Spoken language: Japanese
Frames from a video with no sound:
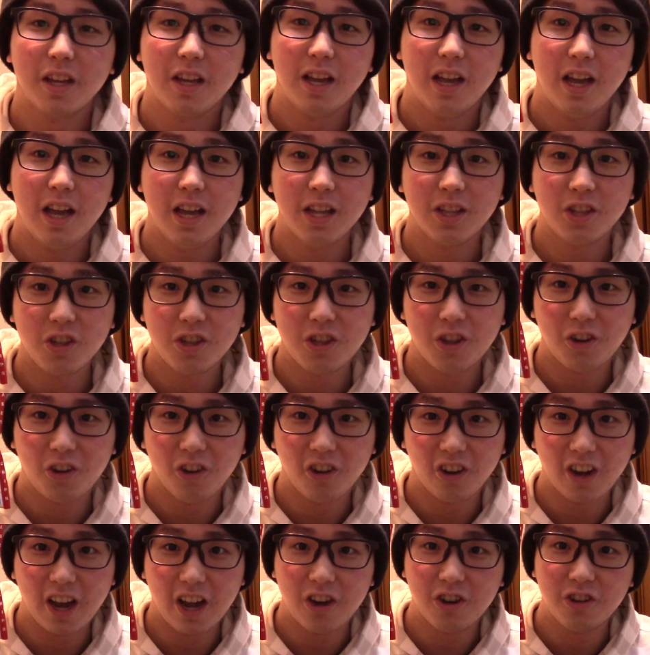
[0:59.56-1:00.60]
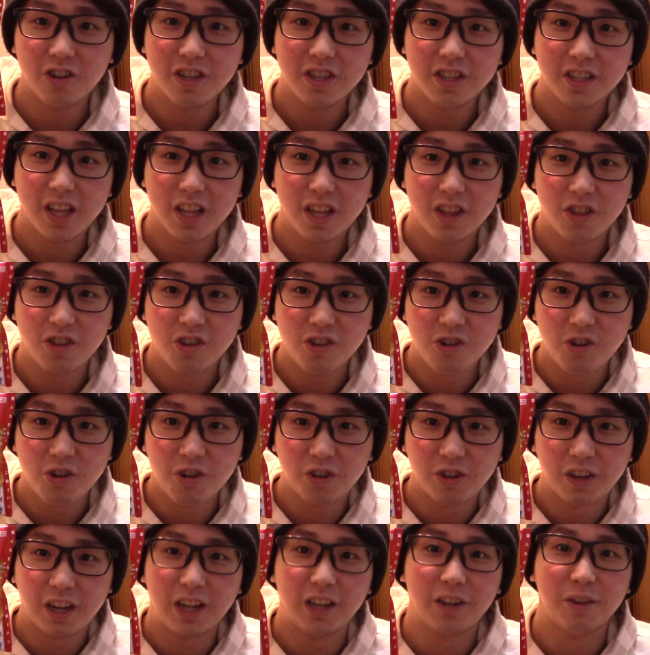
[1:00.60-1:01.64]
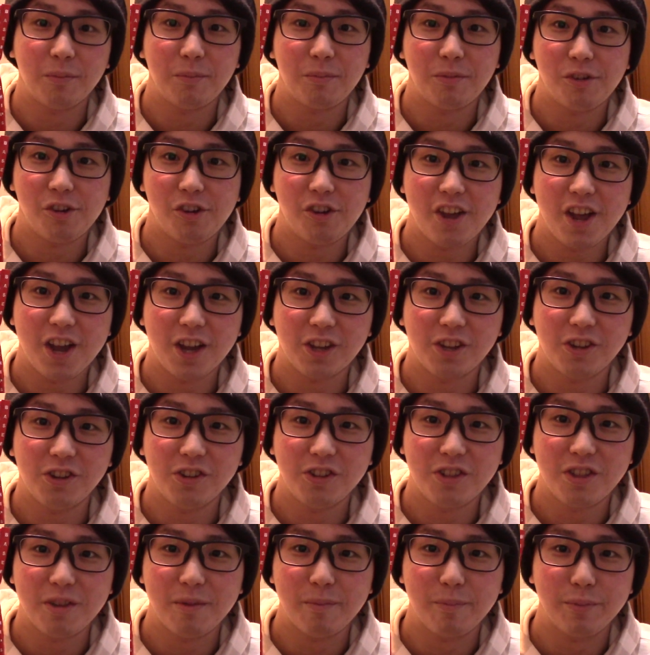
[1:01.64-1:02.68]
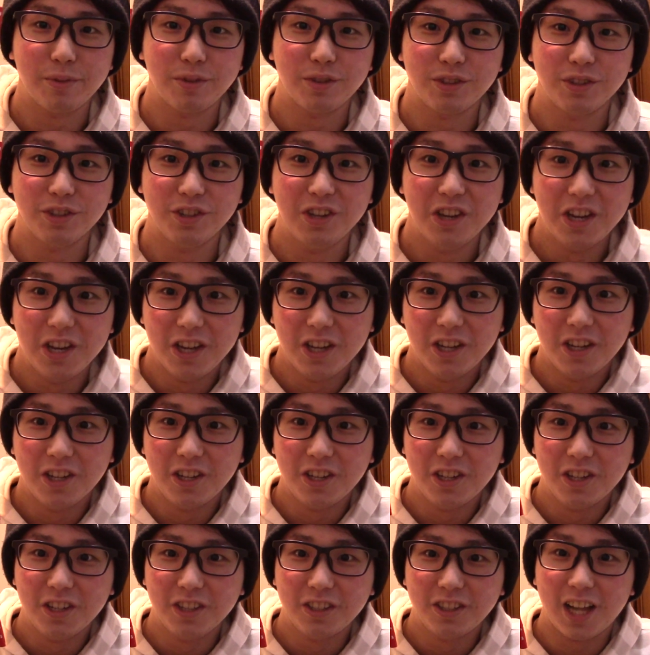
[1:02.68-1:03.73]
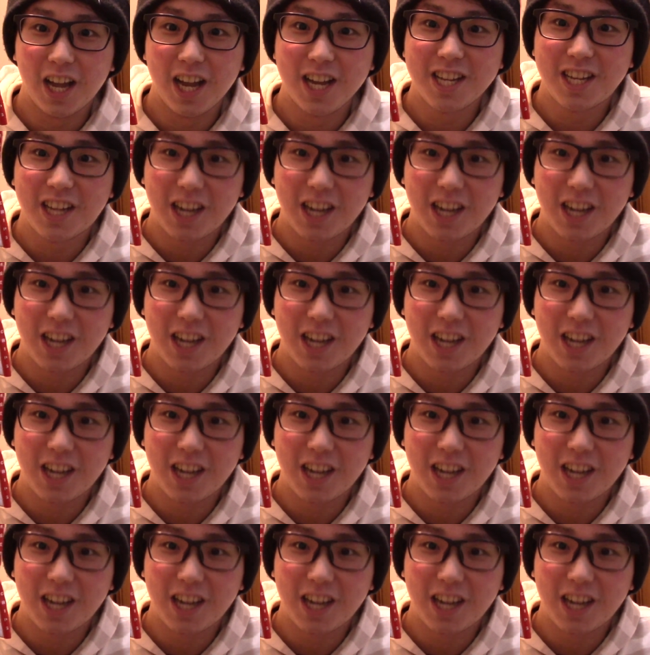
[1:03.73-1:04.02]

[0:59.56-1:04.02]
えー、そして今回の2016年のプロ野球チップス。何